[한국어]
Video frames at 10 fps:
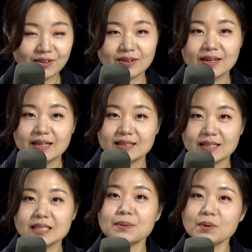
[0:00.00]
그렇죠.
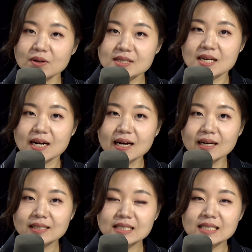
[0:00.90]
네, 생명체가
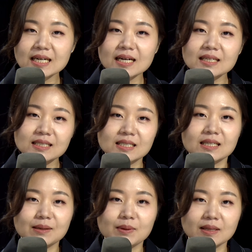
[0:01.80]
시간이
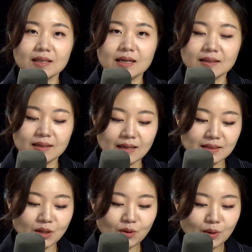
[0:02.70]
지남에
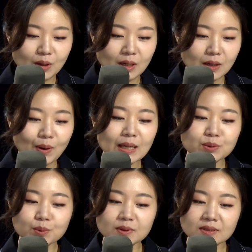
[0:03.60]
따라서
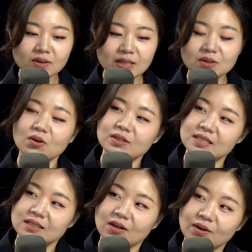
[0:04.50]
활동성이
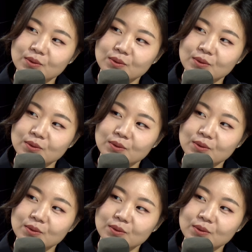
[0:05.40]
떨어지는 거.